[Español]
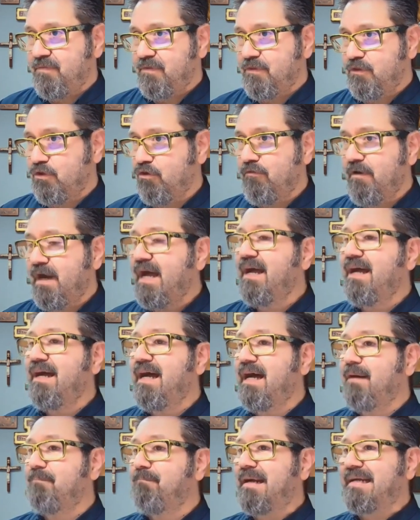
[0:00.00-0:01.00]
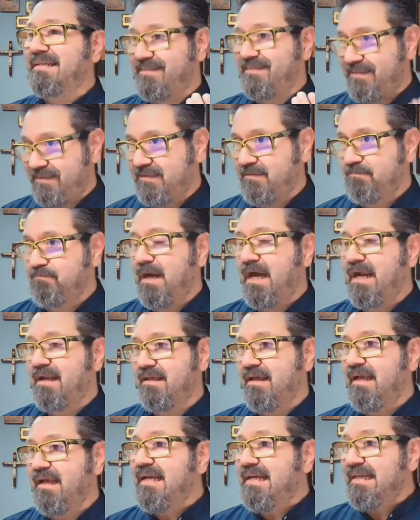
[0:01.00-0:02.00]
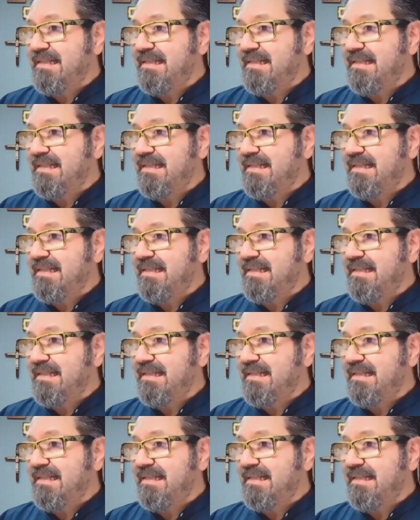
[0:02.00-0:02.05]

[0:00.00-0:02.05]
no va a participar